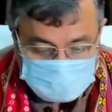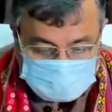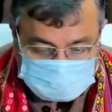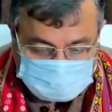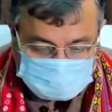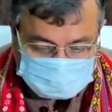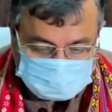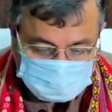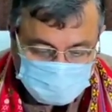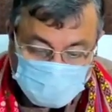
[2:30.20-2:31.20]
হেডমিস্ট্রেস
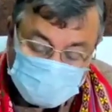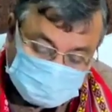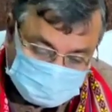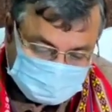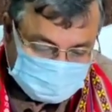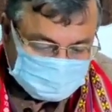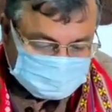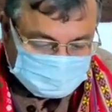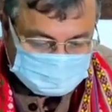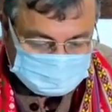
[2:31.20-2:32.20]
অর টিচার
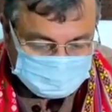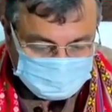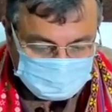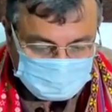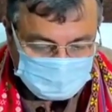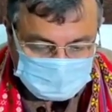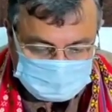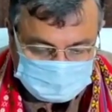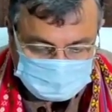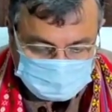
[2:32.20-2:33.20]
ইনচার্জ
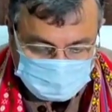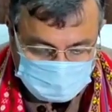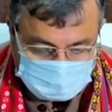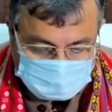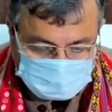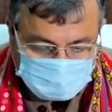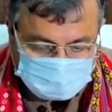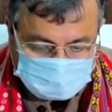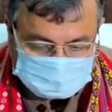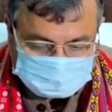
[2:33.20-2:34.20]
যে স্টুডেন্ট অফ
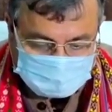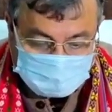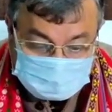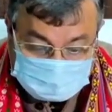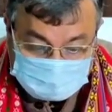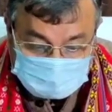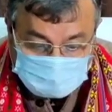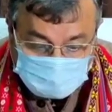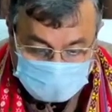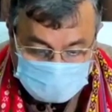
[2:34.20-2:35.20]
ক্লাস এইট থেকে
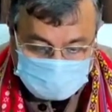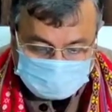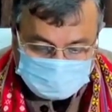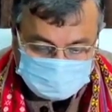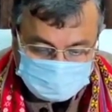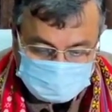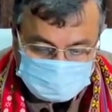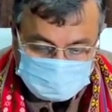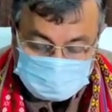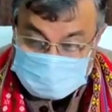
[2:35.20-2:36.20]
টুয়েলভের
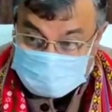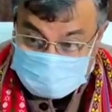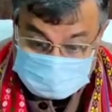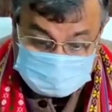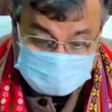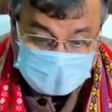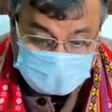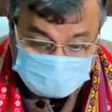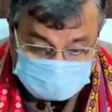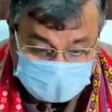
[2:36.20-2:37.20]
ইজ
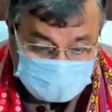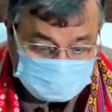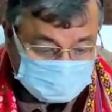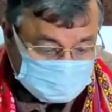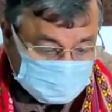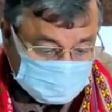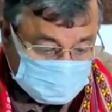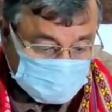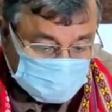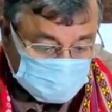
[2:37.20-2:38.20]
অ্যাবসেন্ট
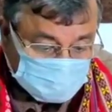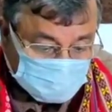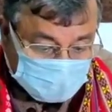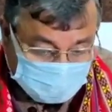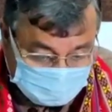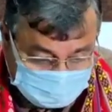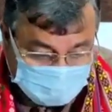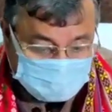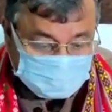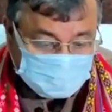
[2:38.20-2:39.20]
ডিউ টু
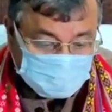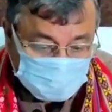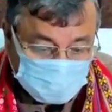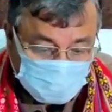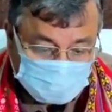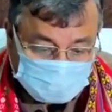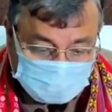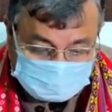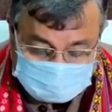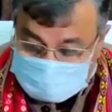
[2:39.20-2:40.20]
কোয়ারেন্টাইন অর
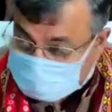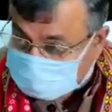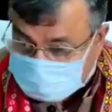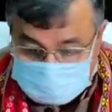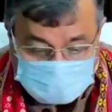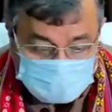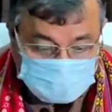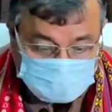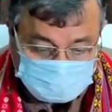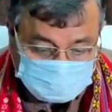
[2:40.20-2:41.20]
আদার হেলথ রিলেটেড
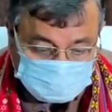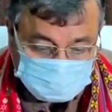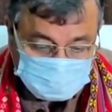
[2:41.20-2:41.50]
রিজনস